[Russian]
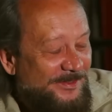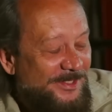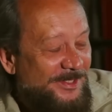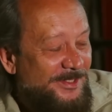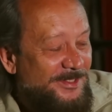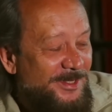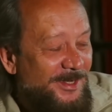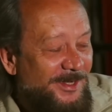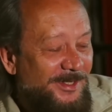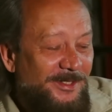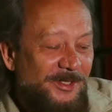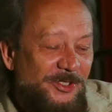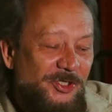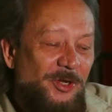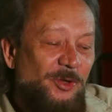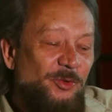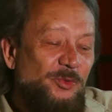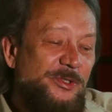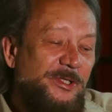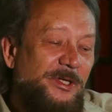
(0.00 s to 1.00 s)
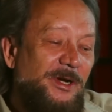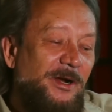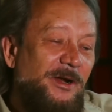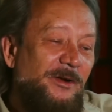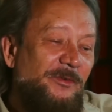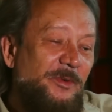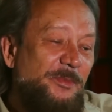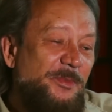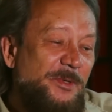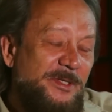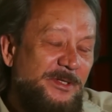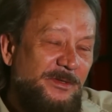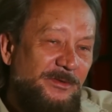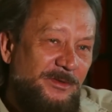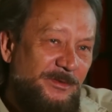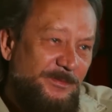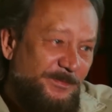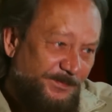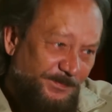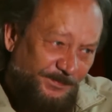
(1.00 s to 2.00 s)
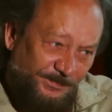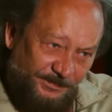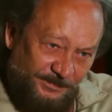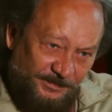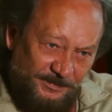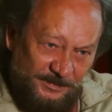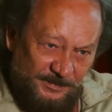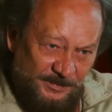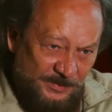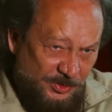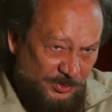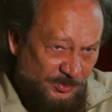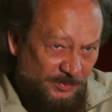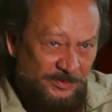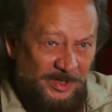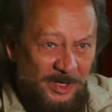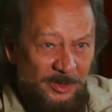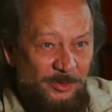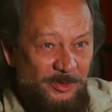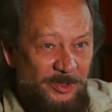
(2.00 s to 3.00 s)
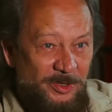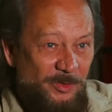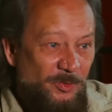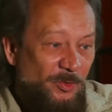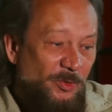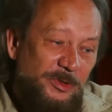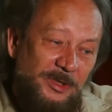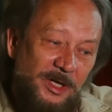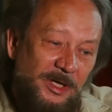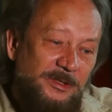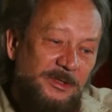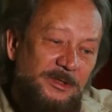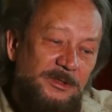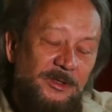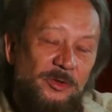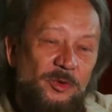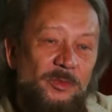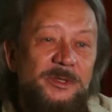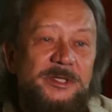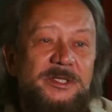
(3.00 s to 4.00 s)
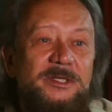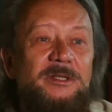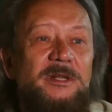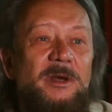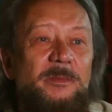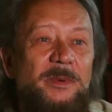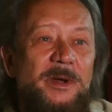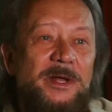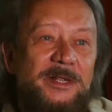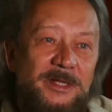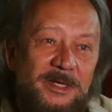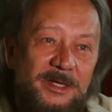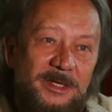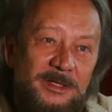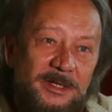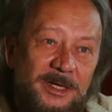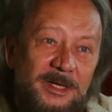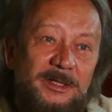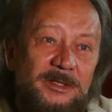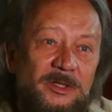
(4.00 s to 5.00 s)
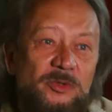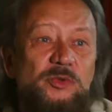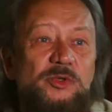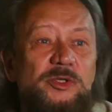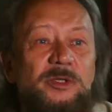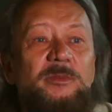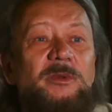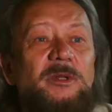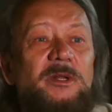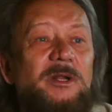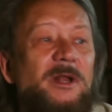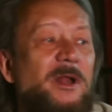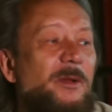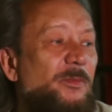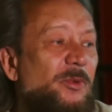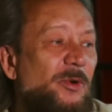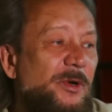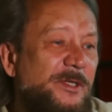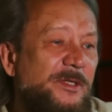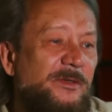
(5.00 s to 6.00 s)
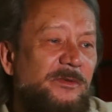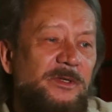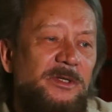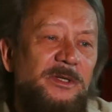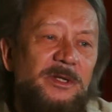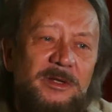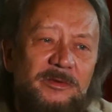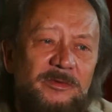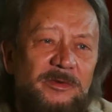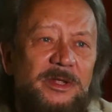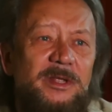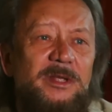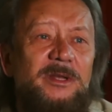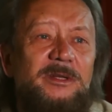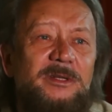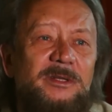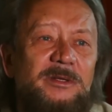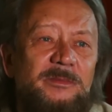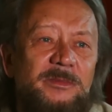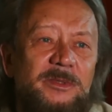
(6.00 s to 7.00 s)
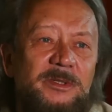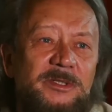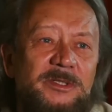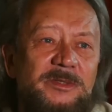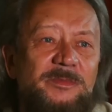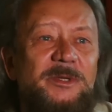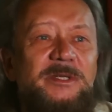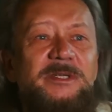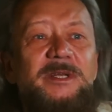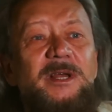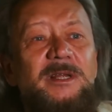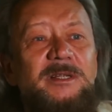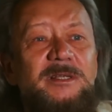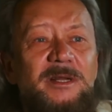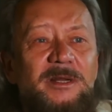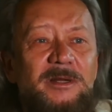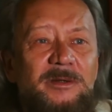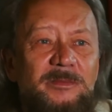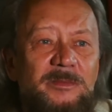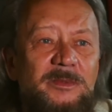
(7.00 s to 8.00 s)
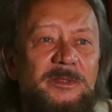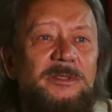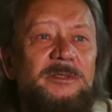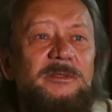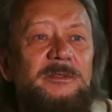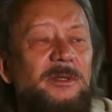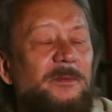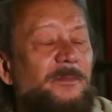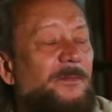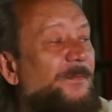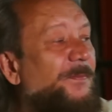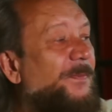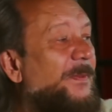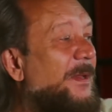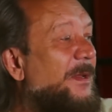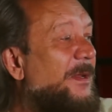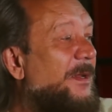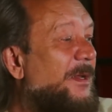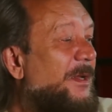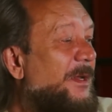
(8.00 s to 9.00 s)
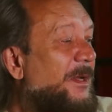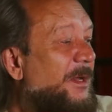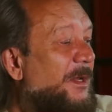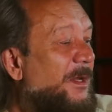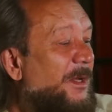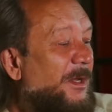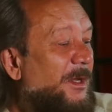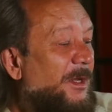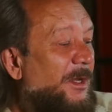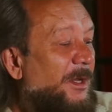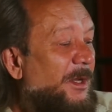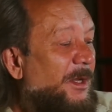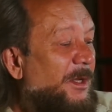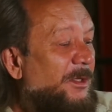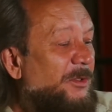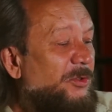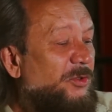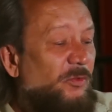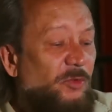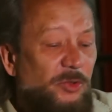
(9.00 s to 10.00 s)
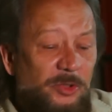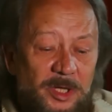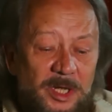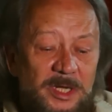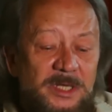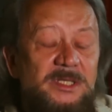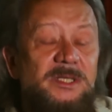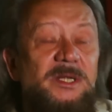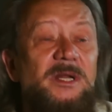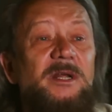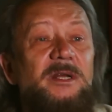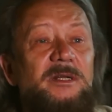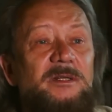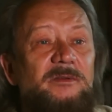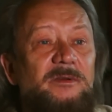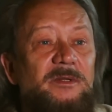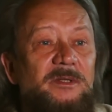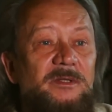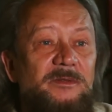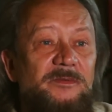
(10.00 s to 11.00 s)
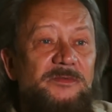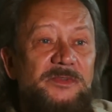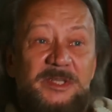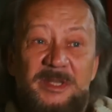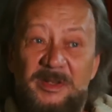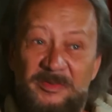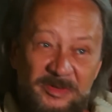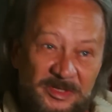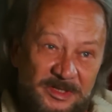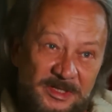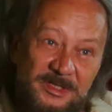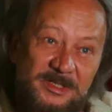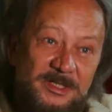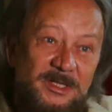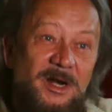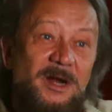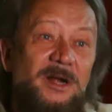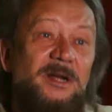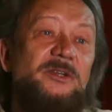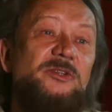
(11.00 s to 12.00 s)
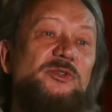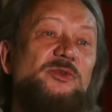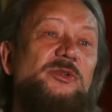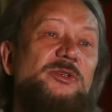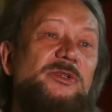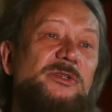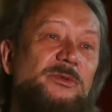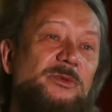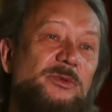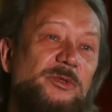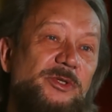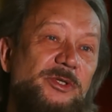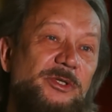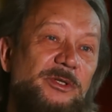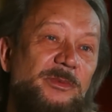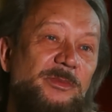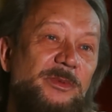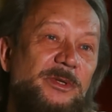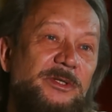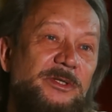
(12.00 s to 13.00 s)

Знаете, я когда шкалу страха выписывал, еще в далекие годы, от робости до паники, да, это нужно было для пользования и военным, и спасателям, и там, то вот я исследовал все виды страха, существующие на